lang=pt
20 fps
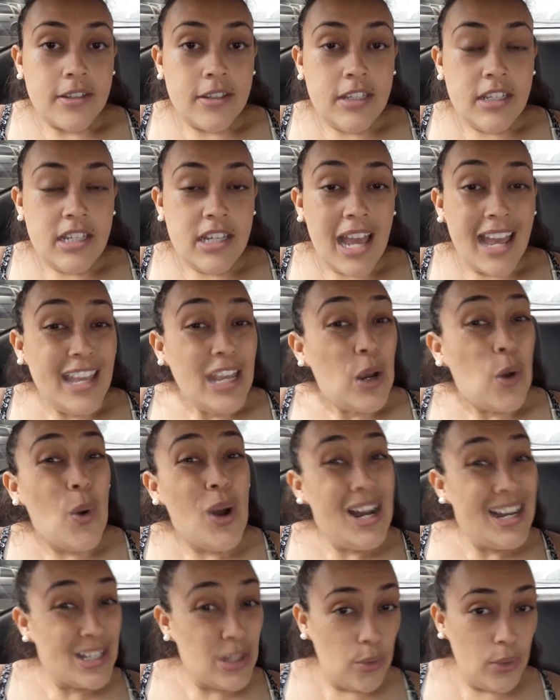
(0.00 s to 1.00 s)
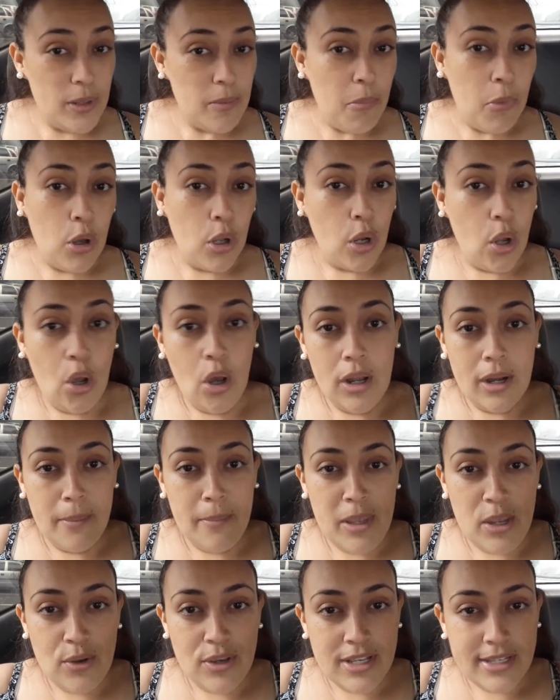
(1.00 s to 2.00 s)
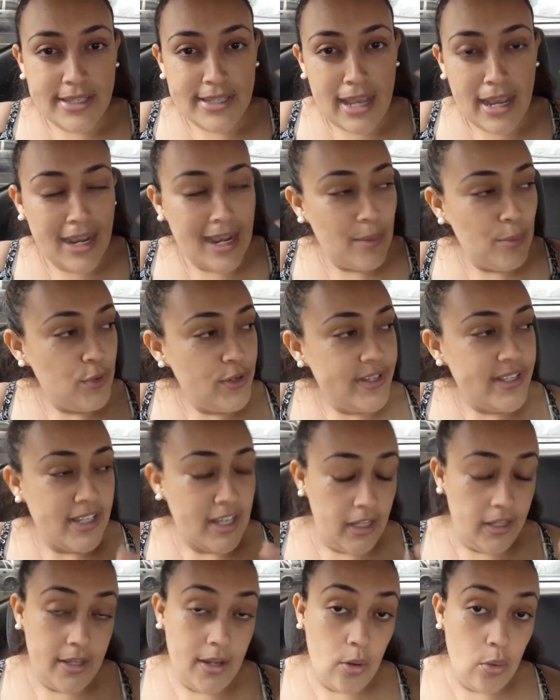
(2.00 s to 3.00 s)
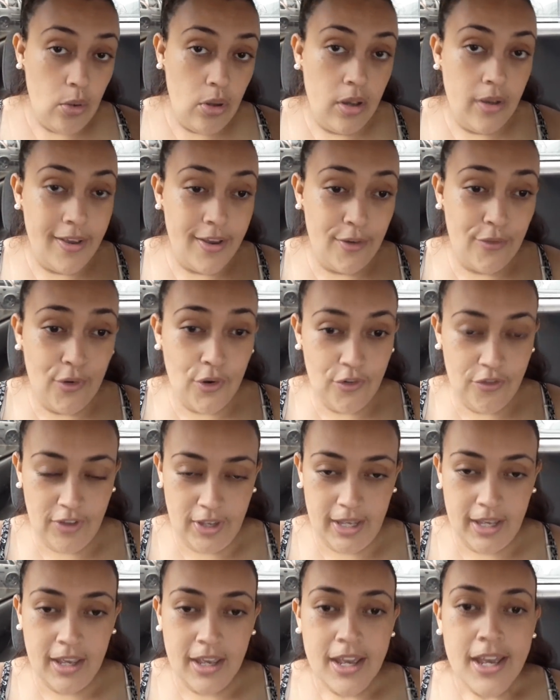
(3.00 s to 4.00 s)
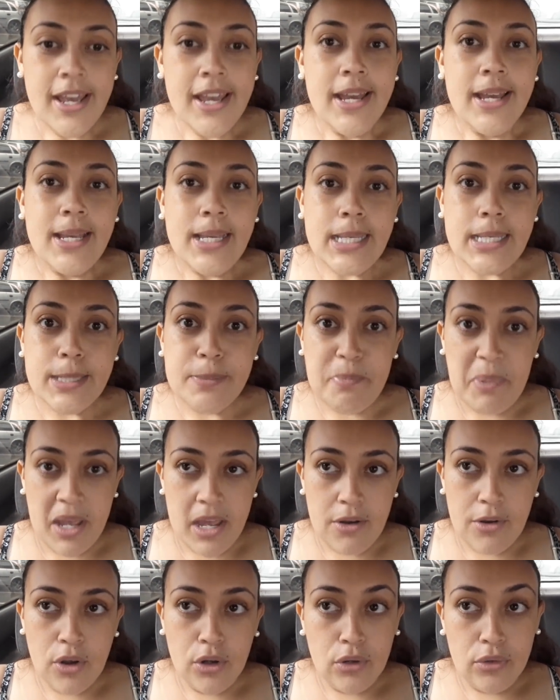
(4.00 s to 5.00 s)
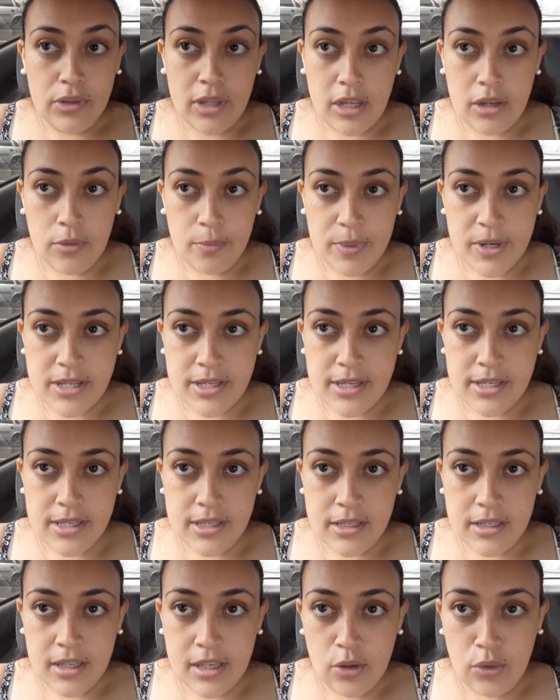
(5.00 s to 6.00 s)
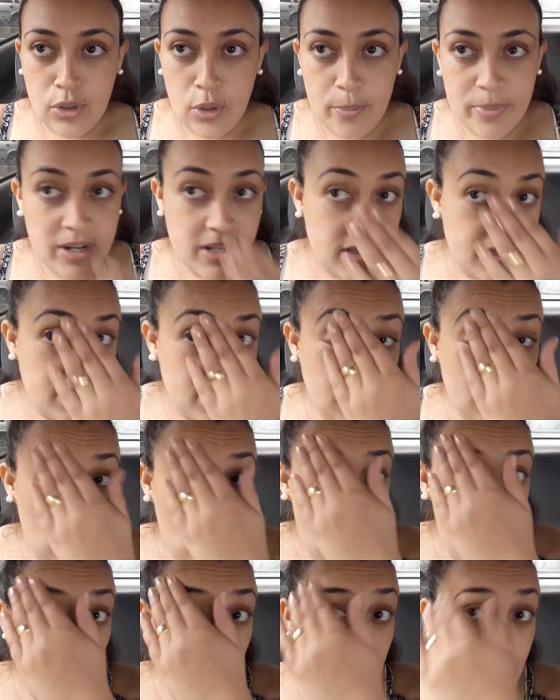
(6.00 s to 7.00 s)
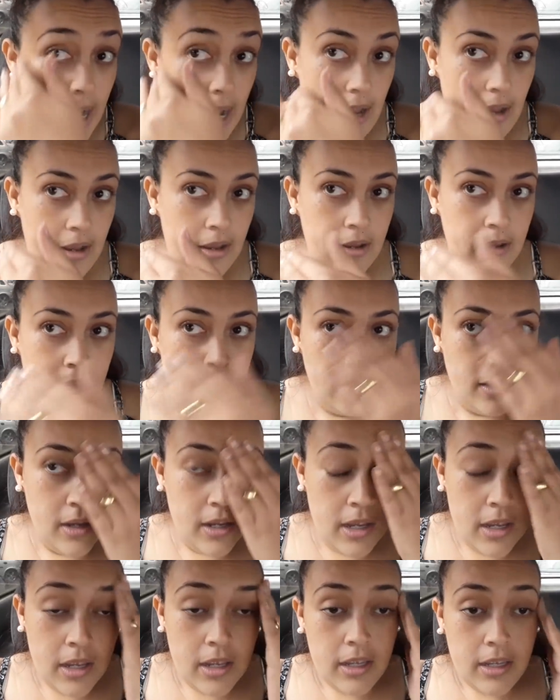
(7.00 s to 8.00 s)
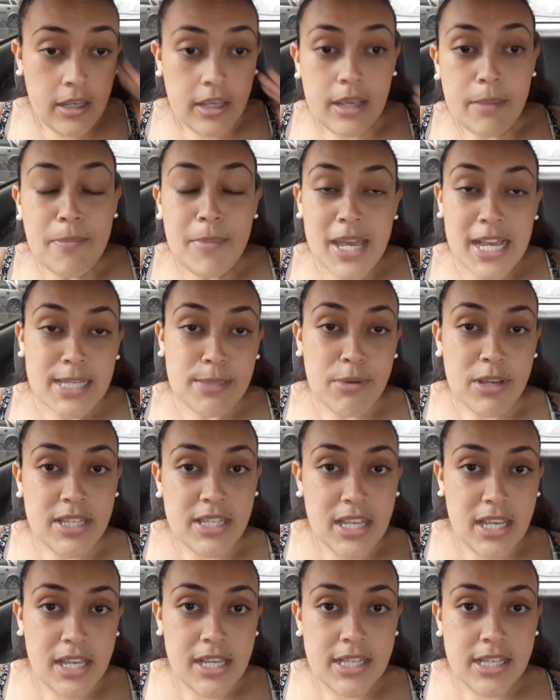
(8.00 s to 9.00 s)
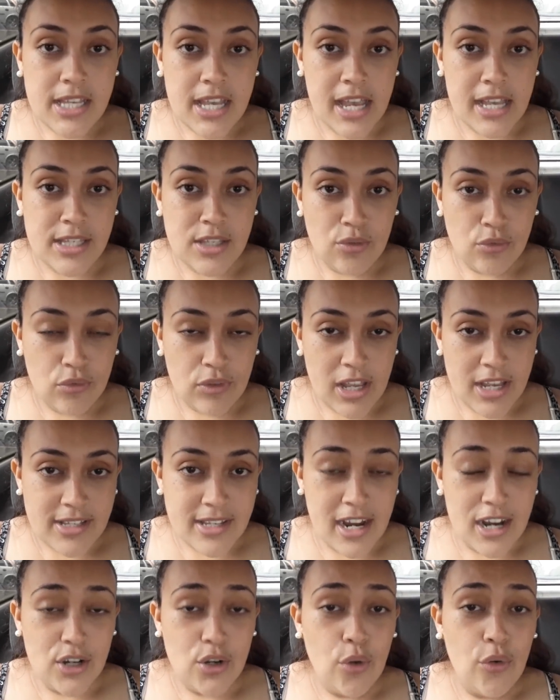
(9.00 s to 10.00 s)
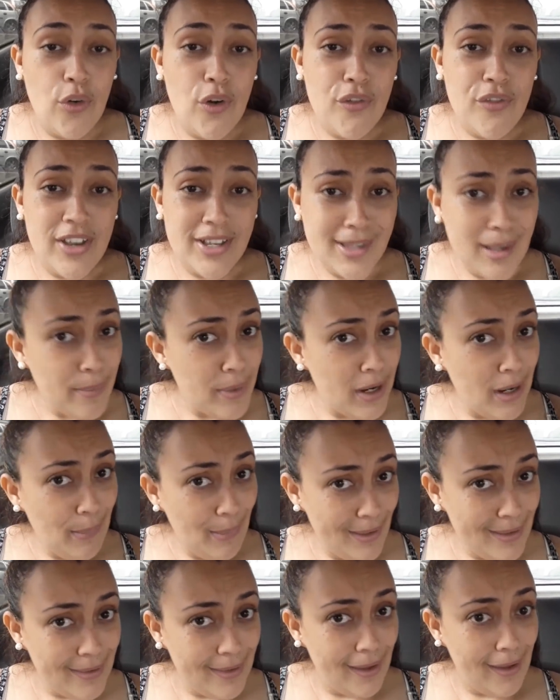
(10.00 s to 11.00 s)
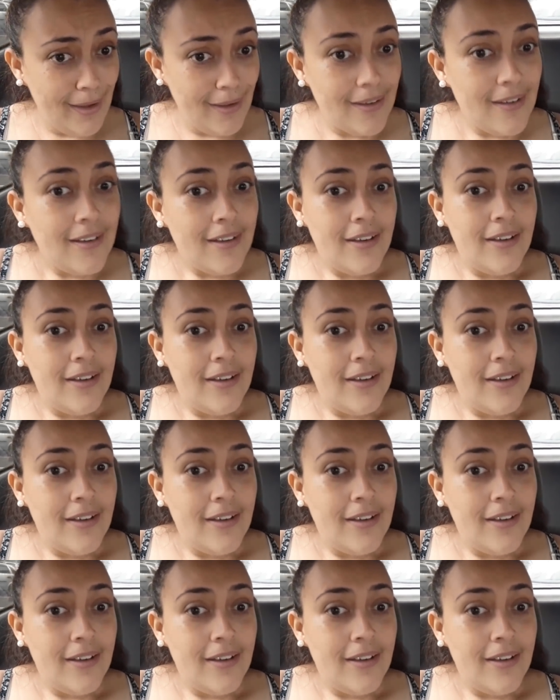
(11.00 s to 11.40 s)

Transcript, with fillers: E aí quando embolora, meio que seca a murcinha. Então eu vou ver. Espero que eu não tenho precise, que eu não precise comprar. E mesmo assim, se esse um der certo, eu vou ver se a minha irmã tem.